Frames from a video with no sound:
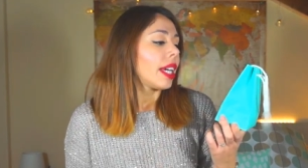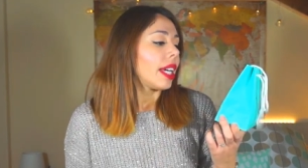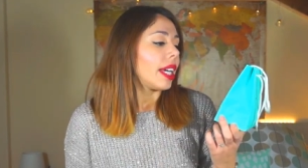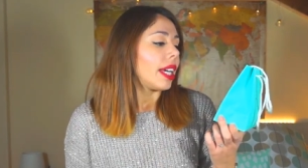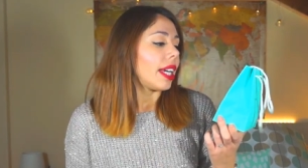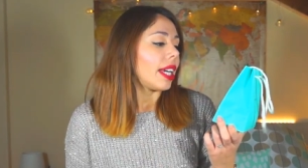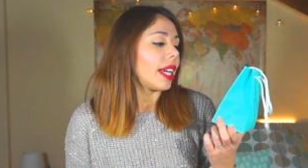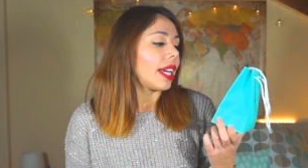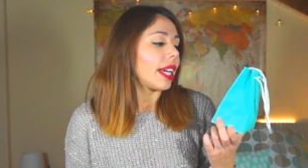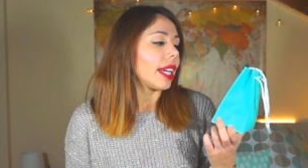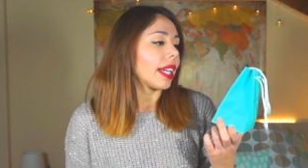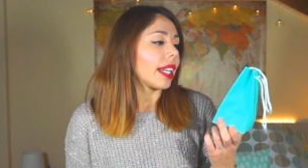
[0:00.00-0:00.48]

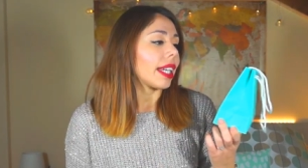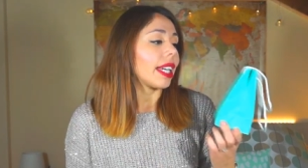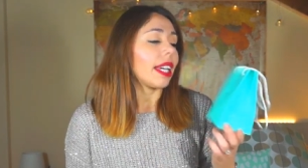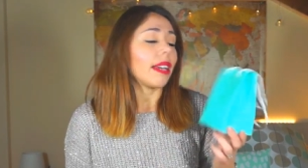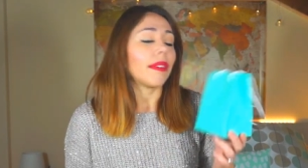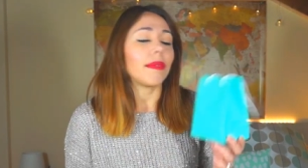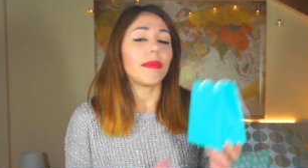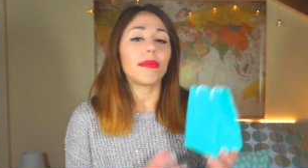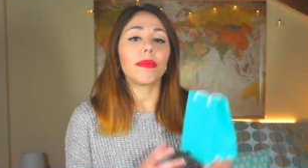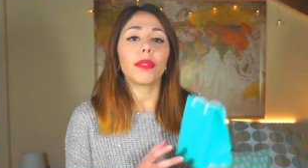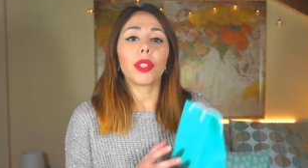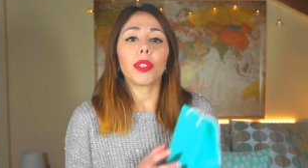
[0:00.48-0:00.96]
eh,
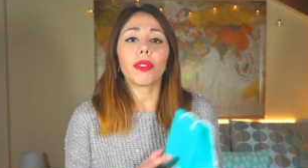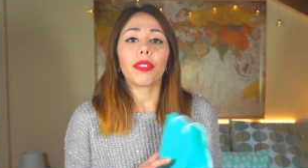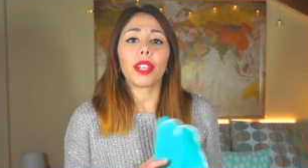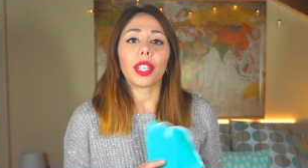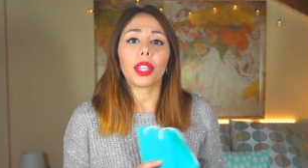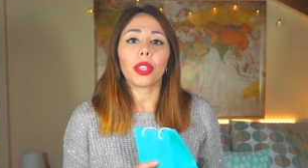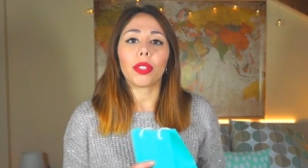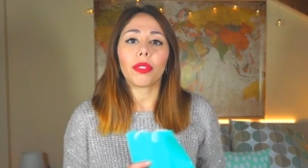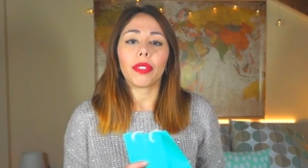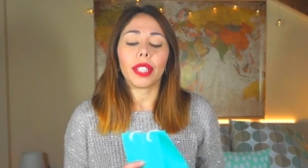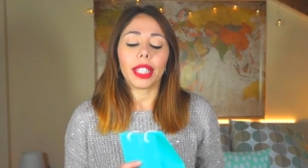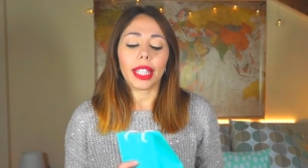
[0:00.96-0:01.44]
che vi ho
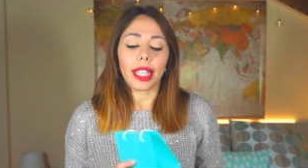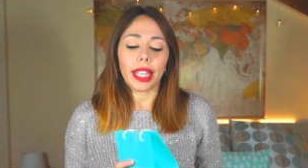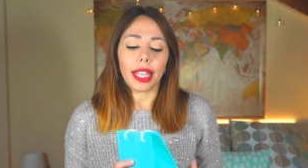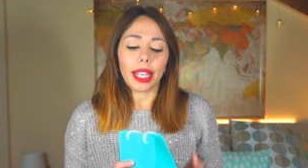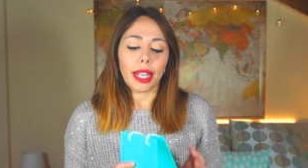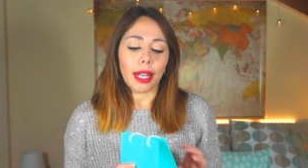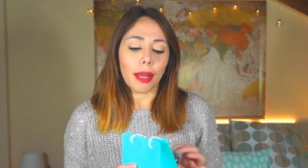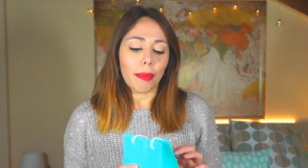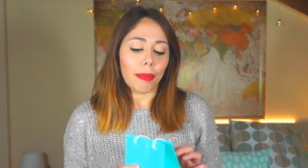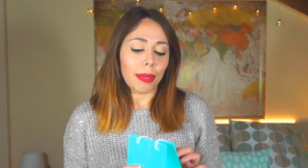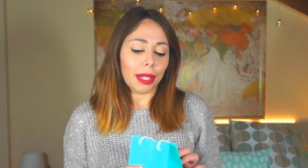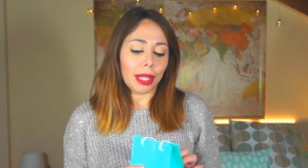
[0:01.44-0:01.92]
fatto
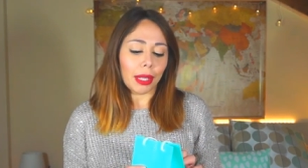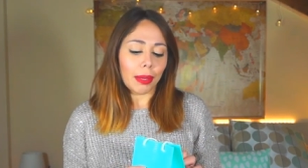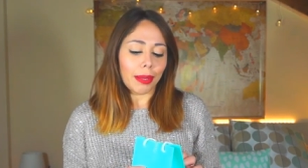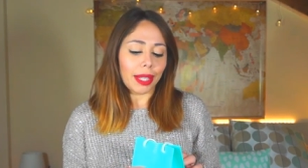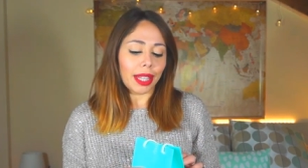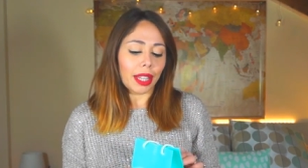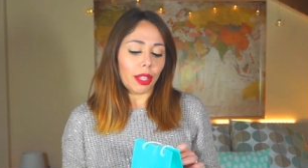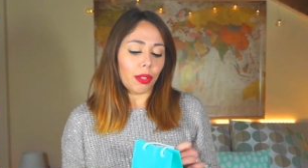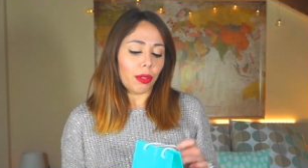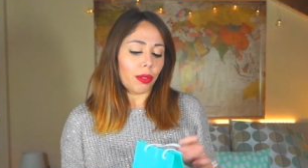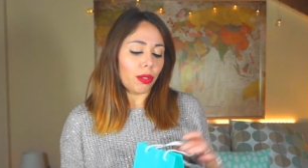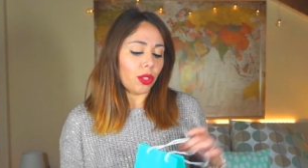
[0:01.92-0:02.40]
vedere,
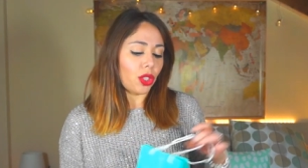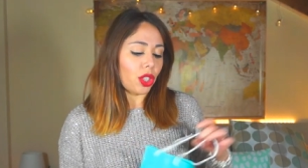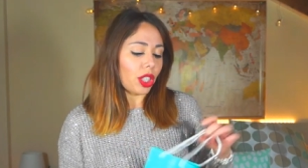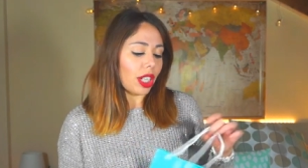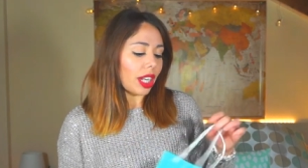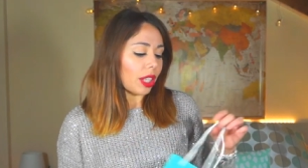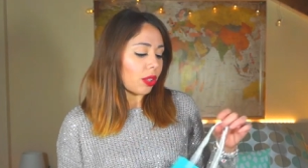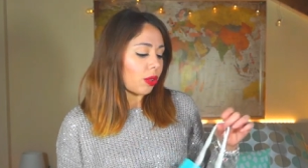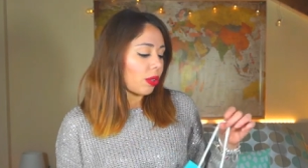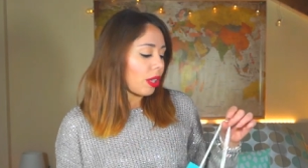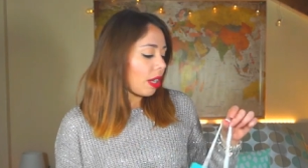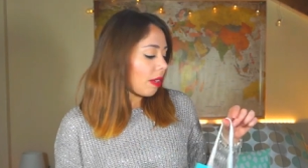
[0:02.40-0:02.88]
praticamente ho
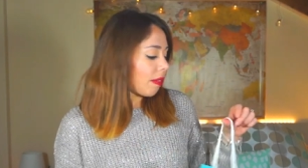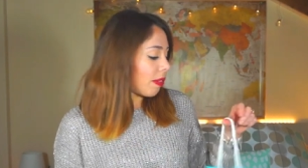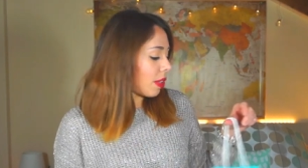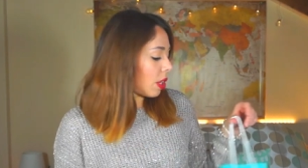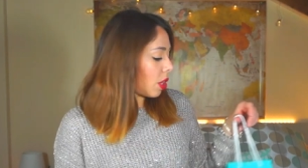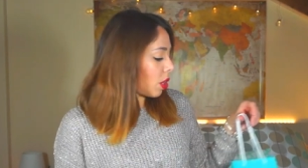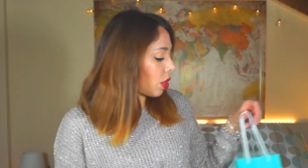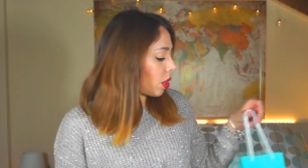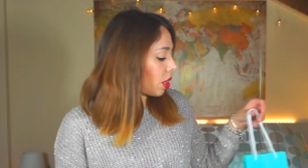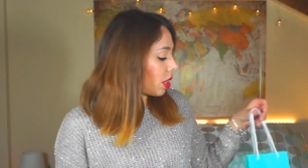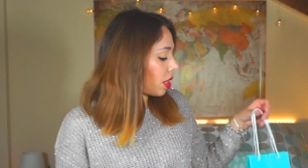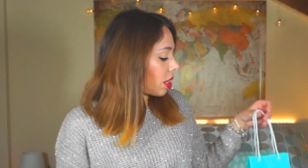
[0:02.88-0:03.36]
girato il
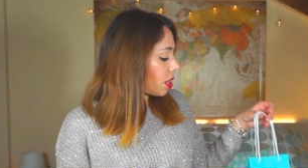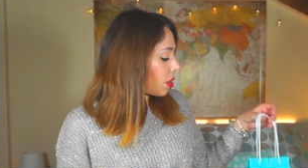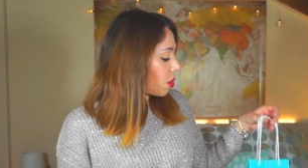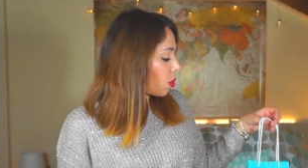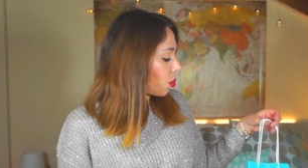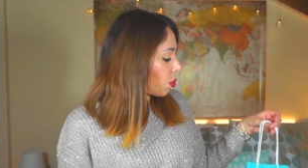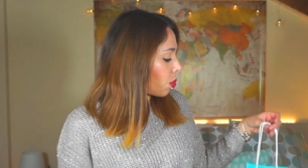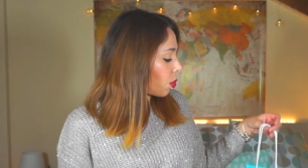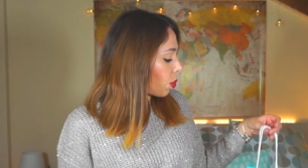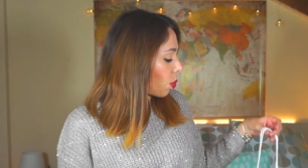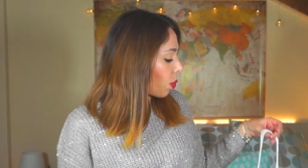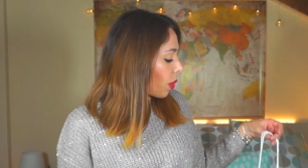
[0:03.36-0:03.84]
vlog
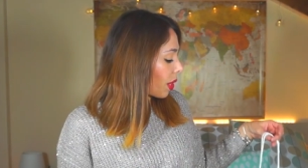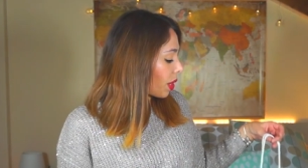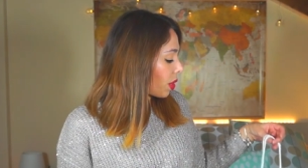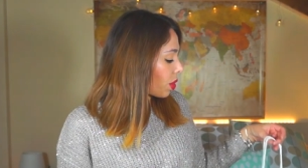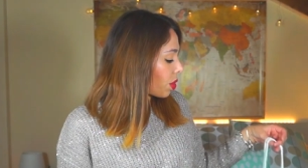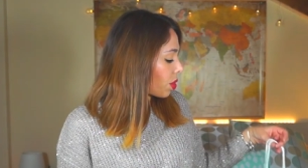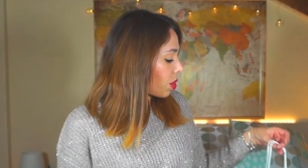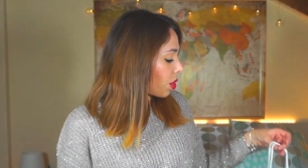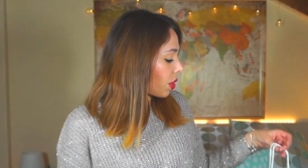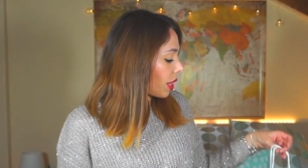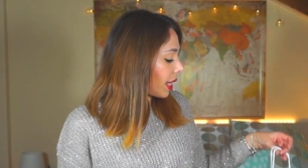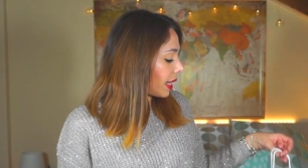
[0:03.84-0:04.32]
su
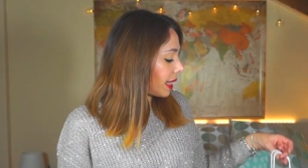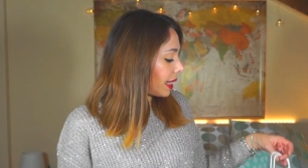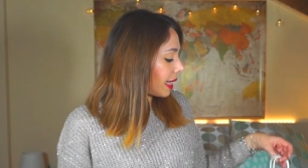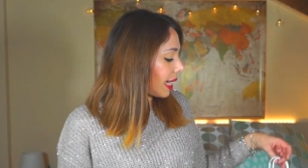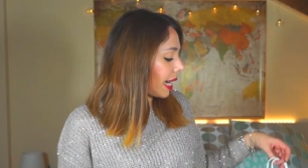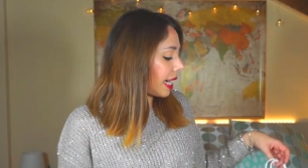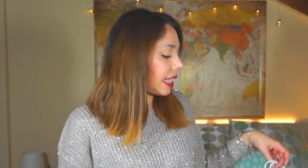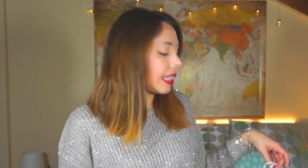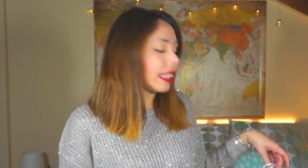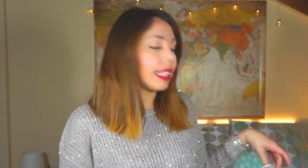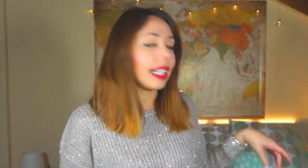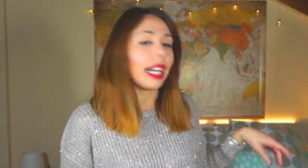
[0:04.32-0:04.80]
quando sono
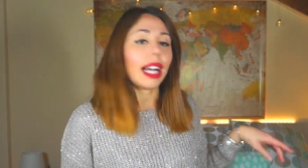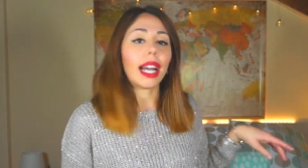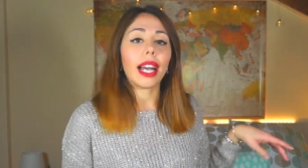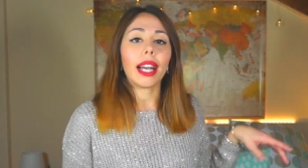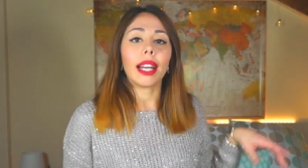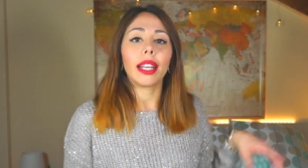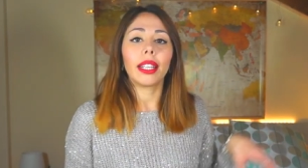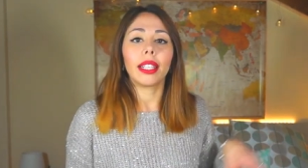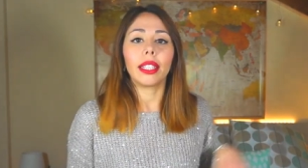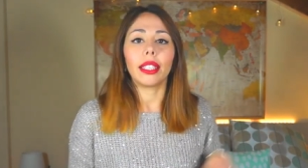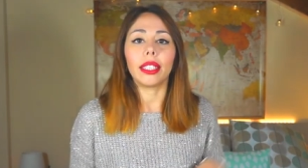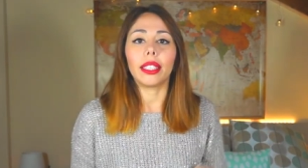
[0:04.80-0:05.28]

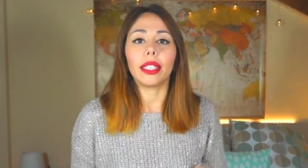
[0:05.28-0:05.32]
andata